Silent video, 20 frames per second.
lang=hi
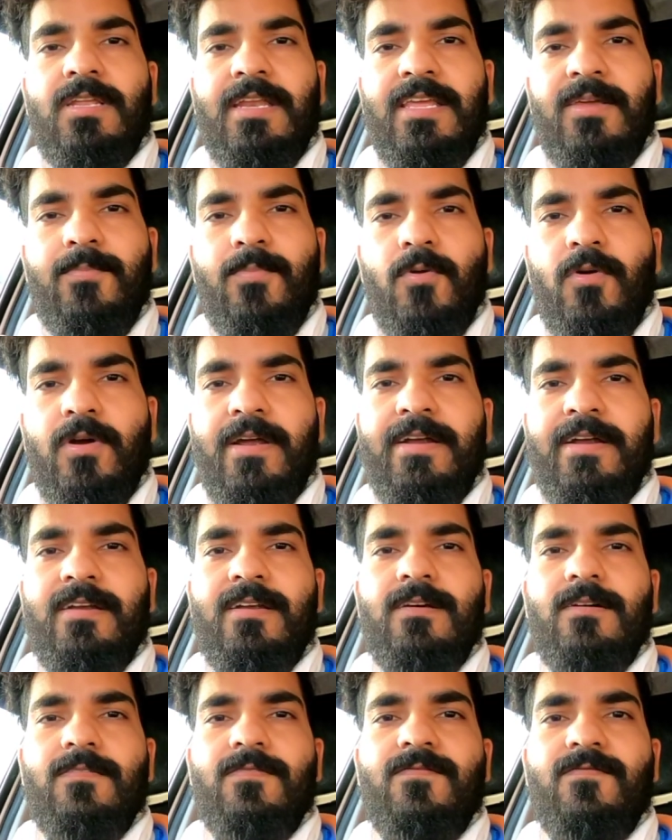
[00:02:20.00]
थ्री
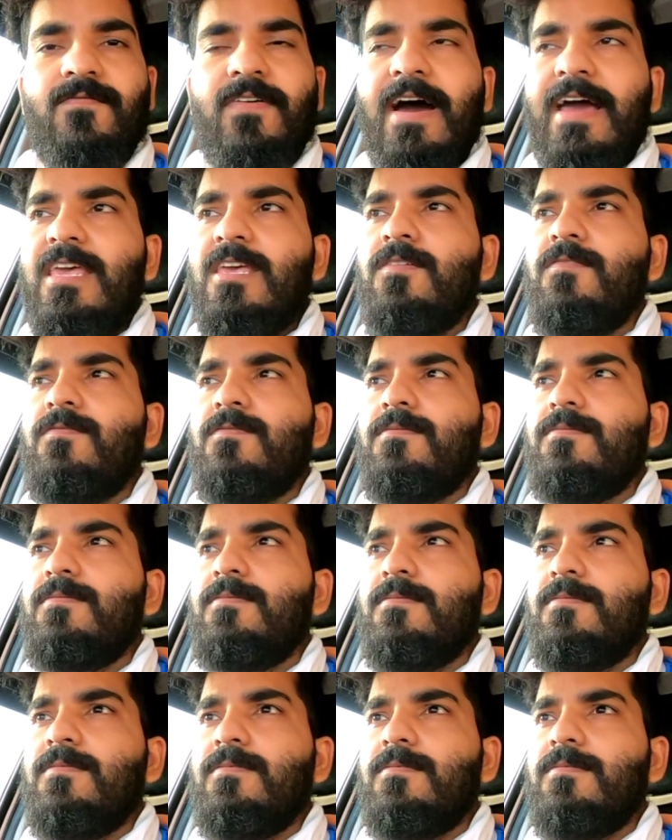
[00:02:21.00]
पॉइंट फाइव
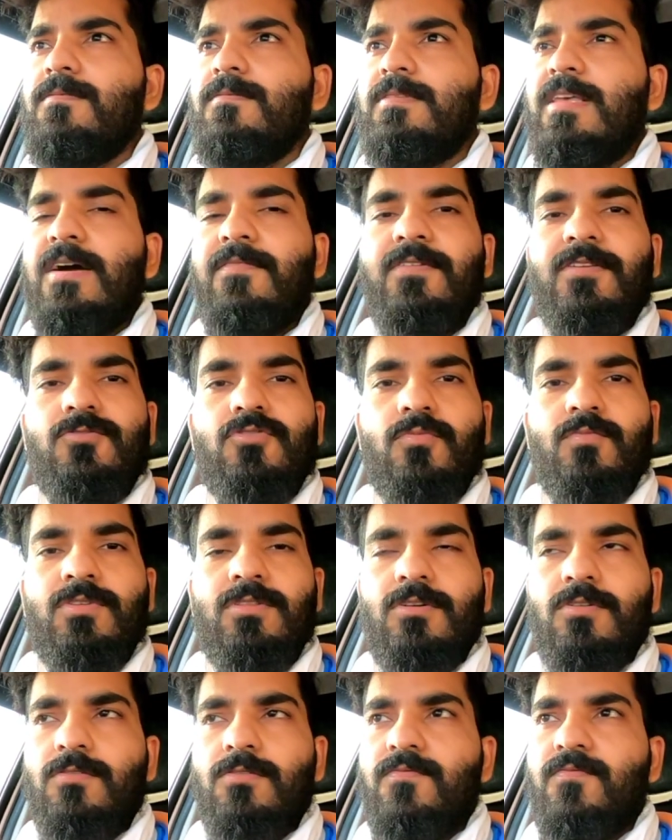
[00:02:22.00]
या फिर जो भी
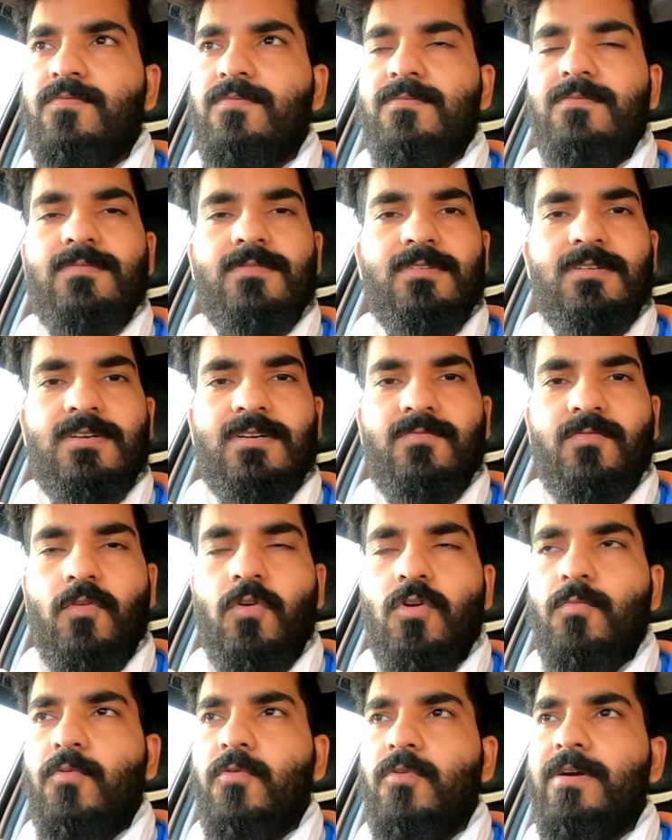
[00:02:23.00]
तो
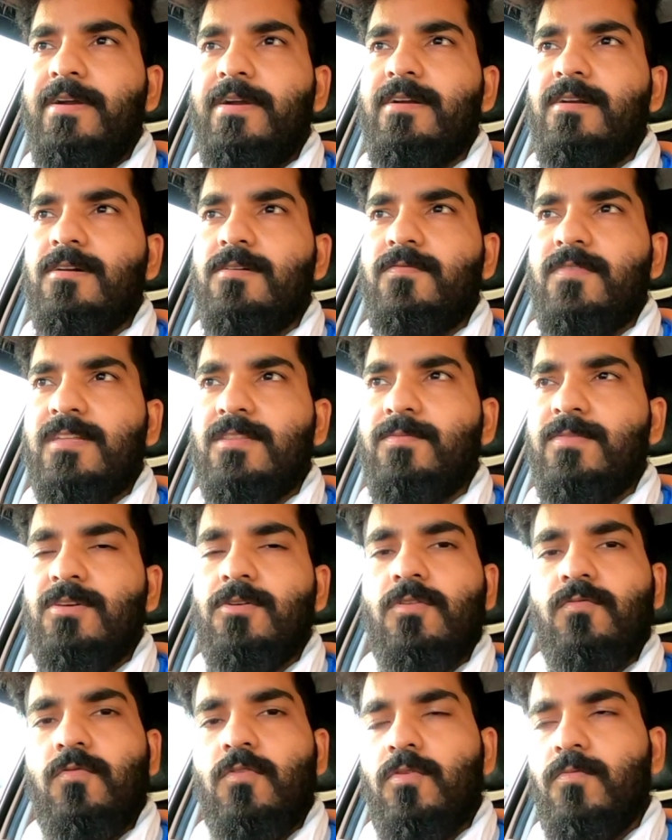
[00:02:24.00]
फोर पॉइंट वन भी
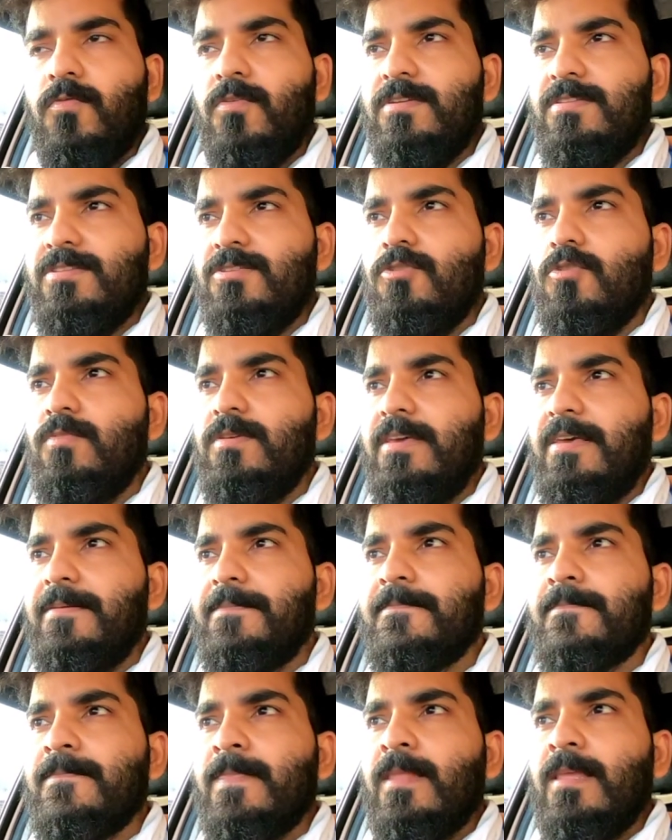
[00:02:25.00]
और फोर पॉइंट ज़ीरो भी है
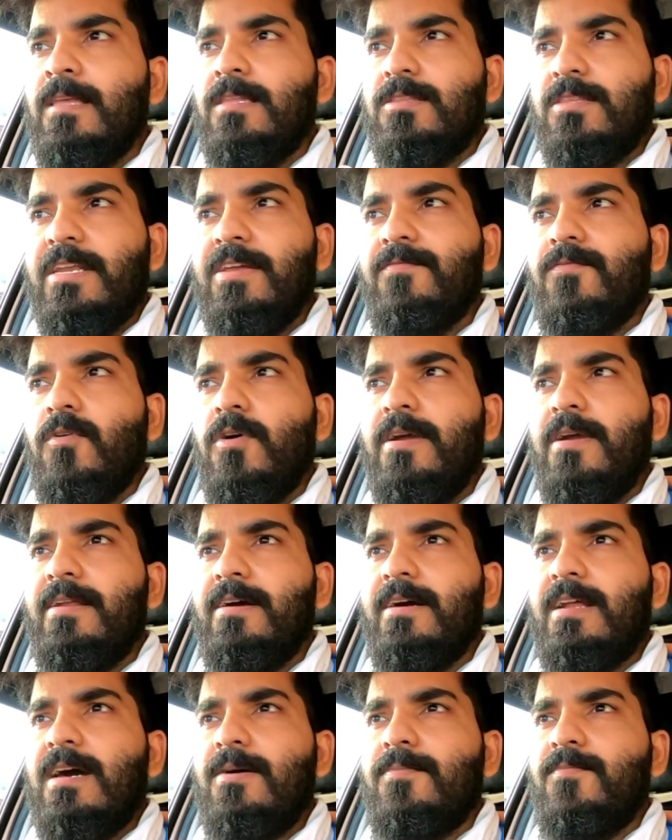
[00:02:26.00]
थ्री पॉइंट
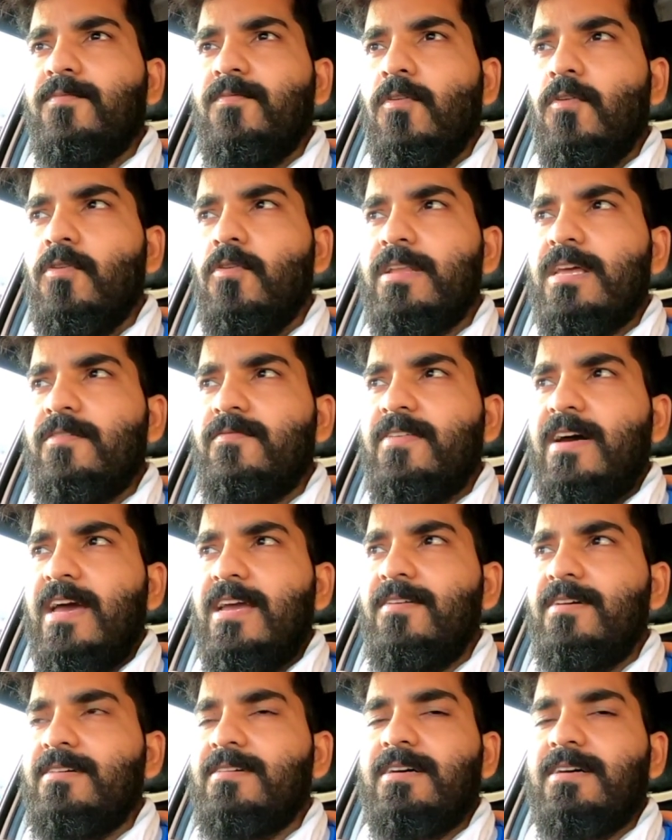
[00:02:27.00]
अगर आप फोर या
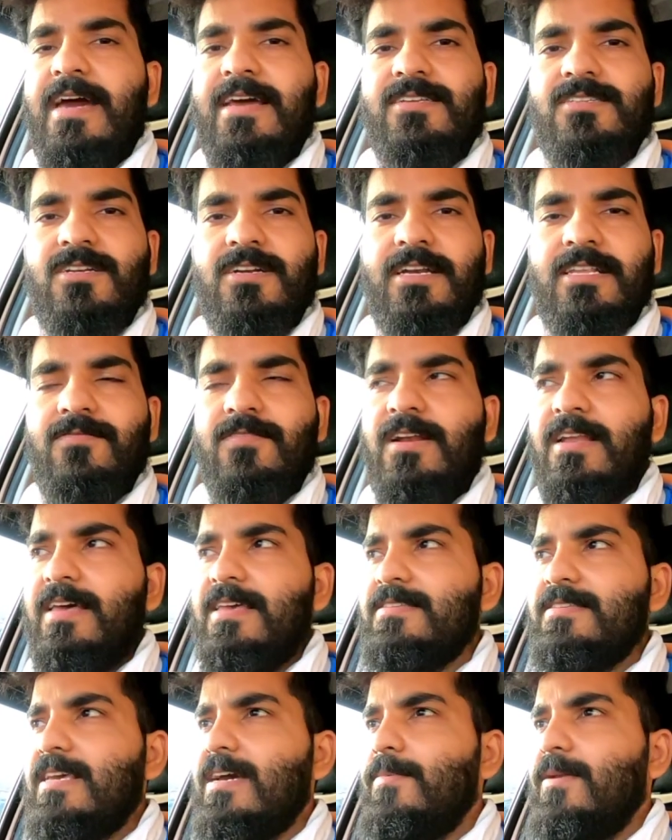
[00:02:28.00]
फाइव एक्स्ट्रा रेटिंग
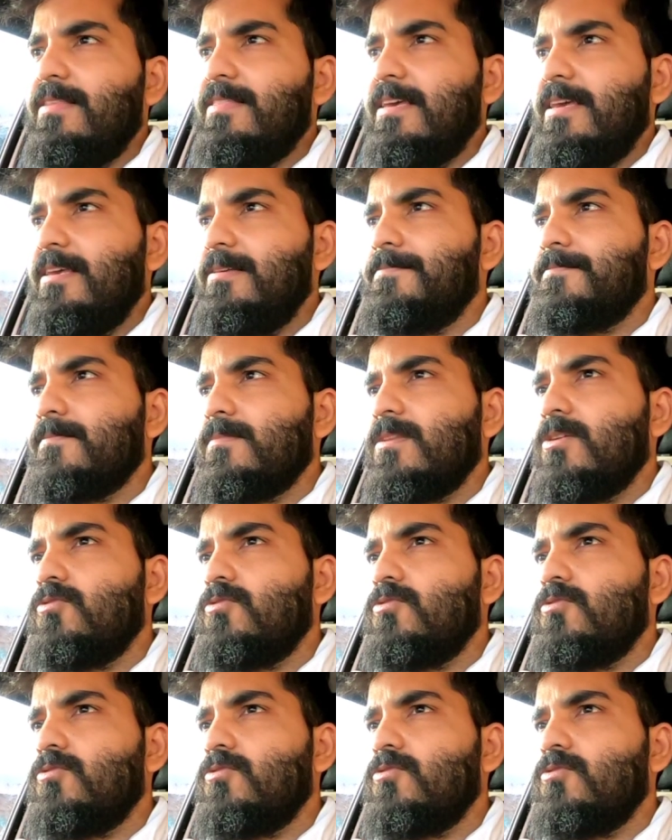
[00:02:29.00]
वाला सी आप लेते हैं